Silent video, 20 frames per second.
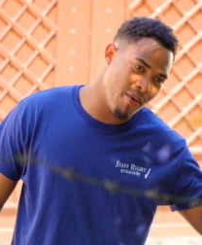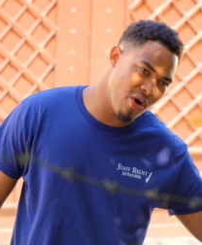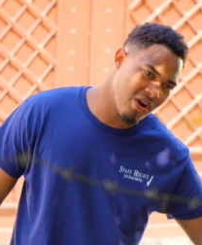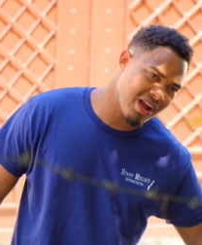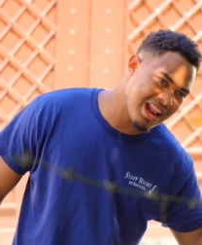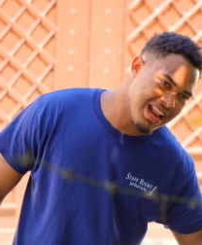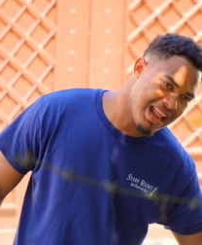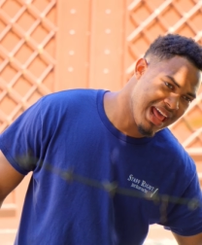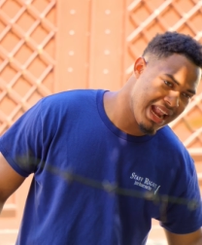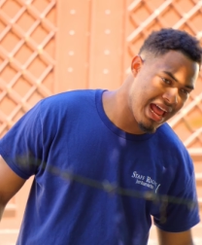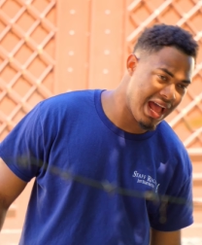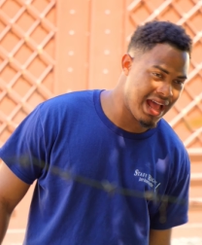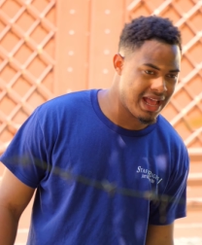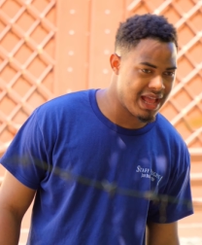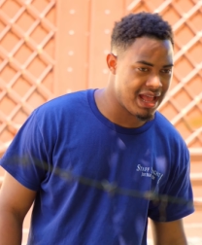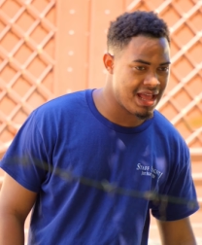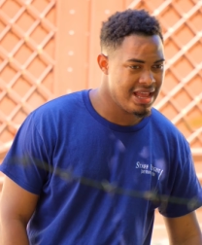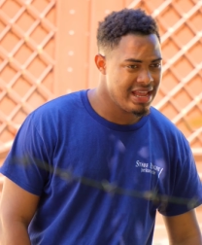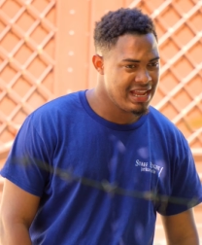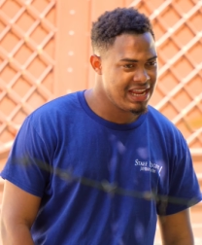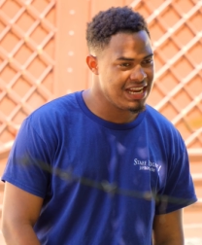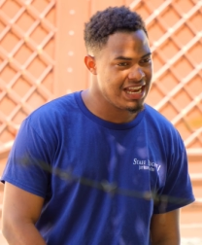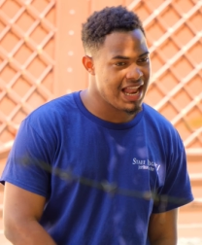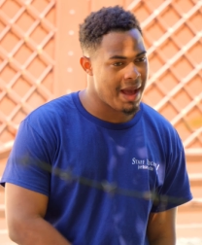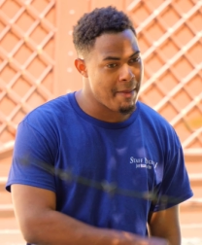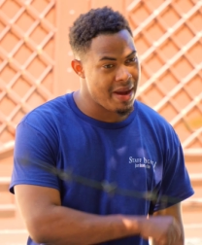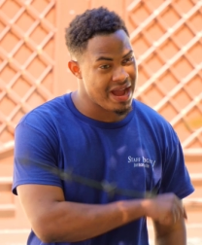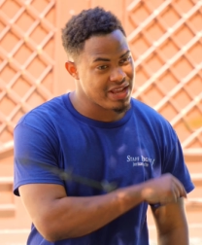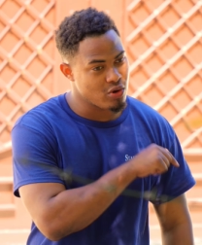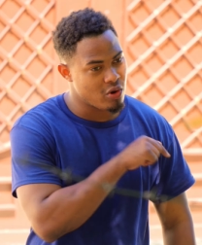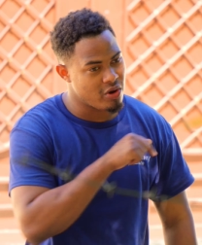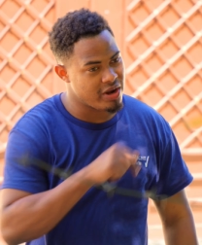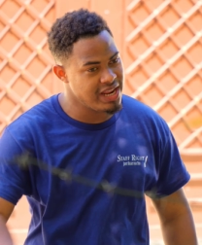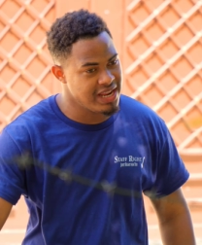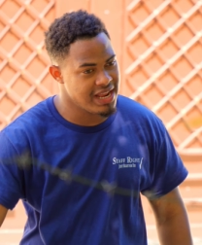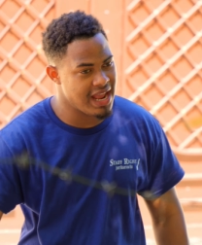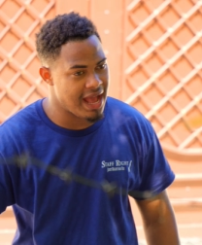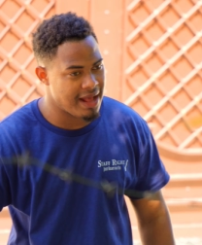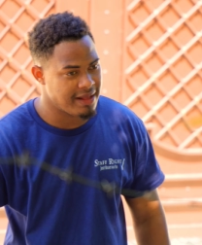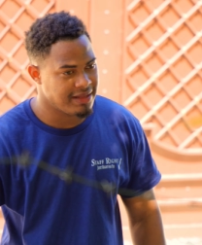poca naranja y la
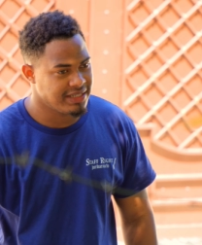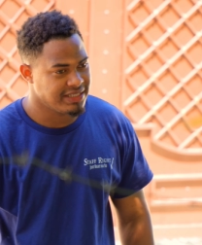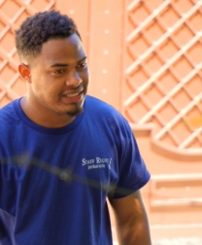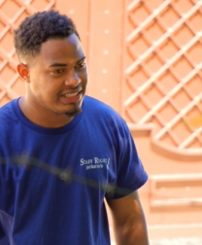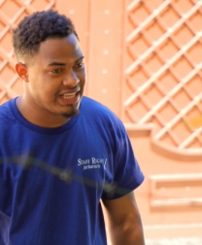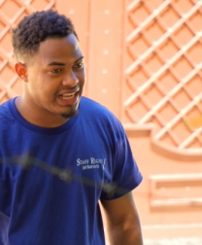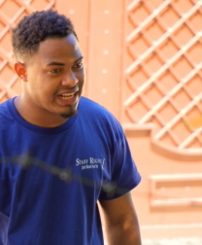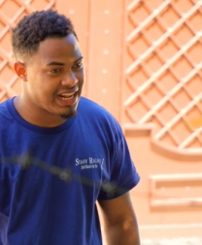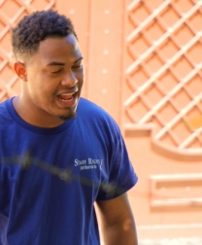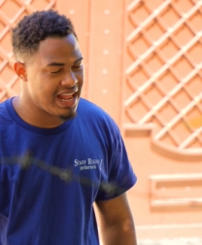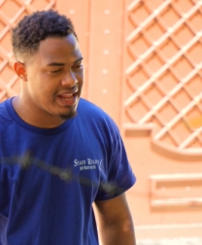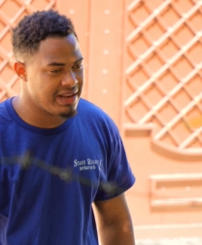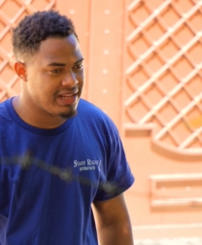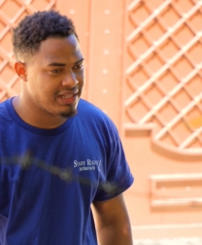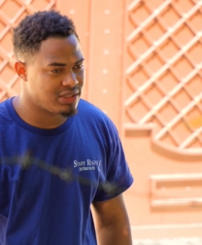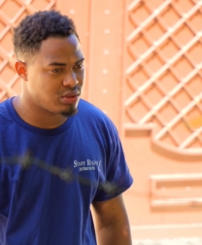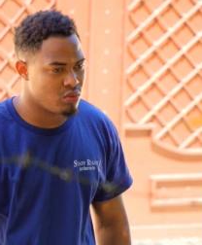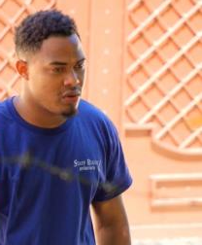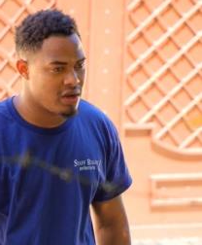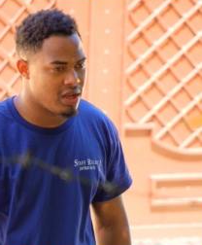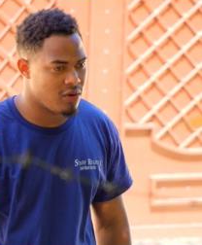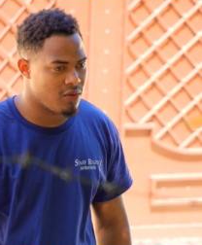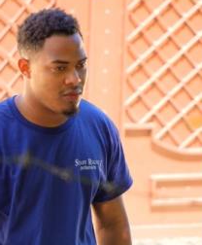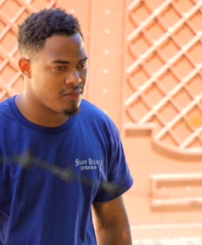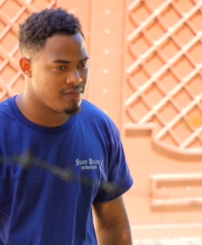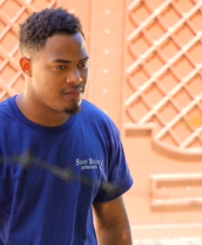mayoría se cae en el suelo.